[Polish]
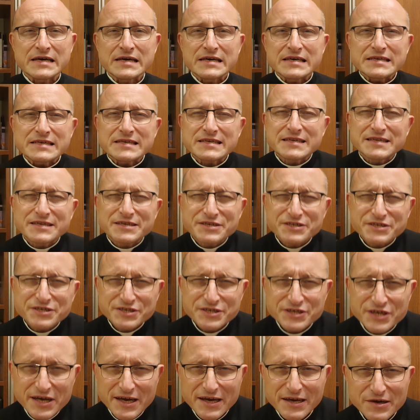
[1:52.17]
Z
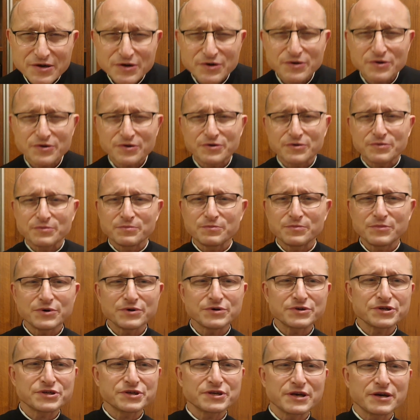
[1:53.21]
czego
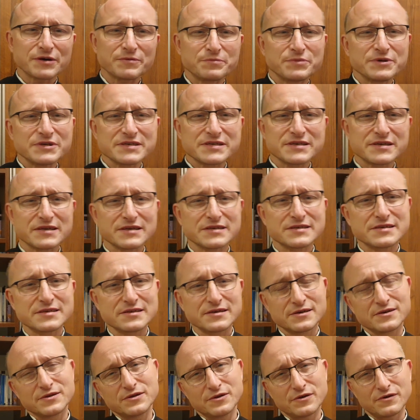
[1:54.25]
można by
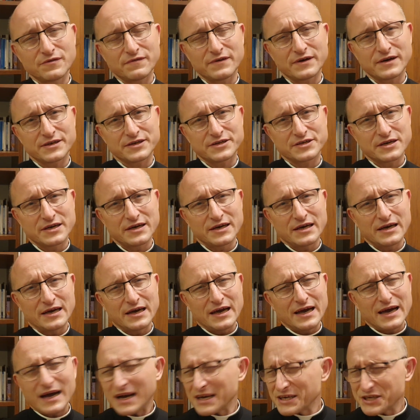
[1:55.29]
zrezygnować,
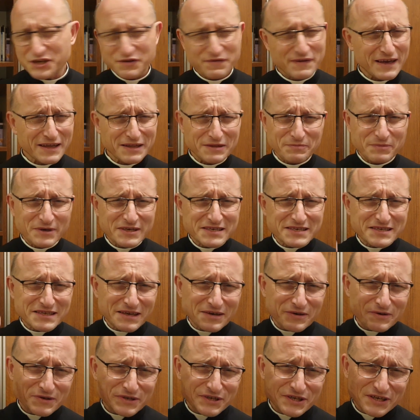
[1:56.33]
a świat bez
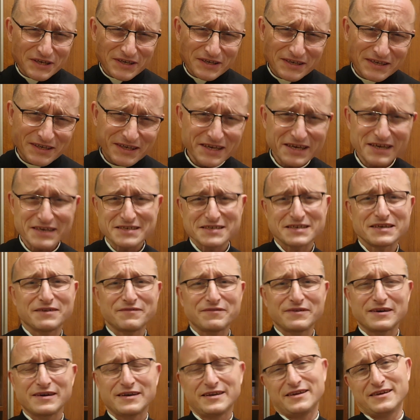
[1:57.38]
tego się nie
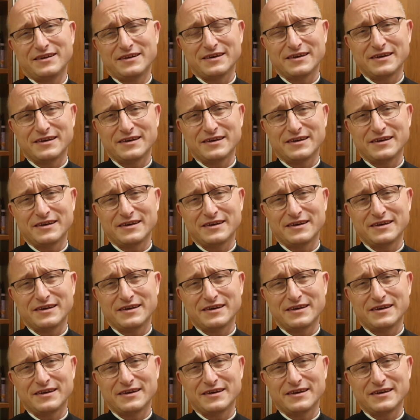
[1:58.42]
zawali?